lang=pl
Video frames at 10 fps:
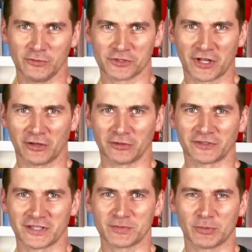luźna. O, w
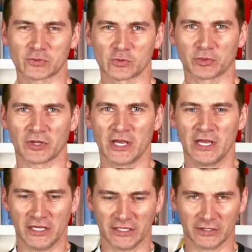ten sposób.
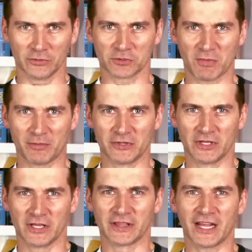I kiedy już mamy
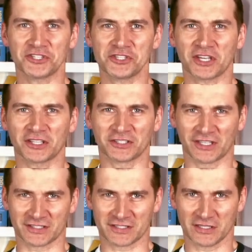naleśnika na
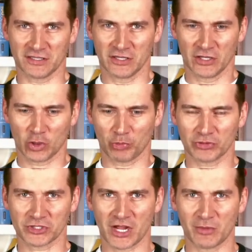tacce, to
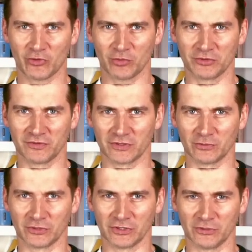puszczamy obydwie
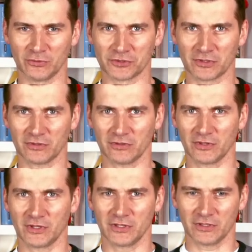dłonie luźno
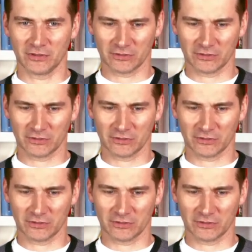i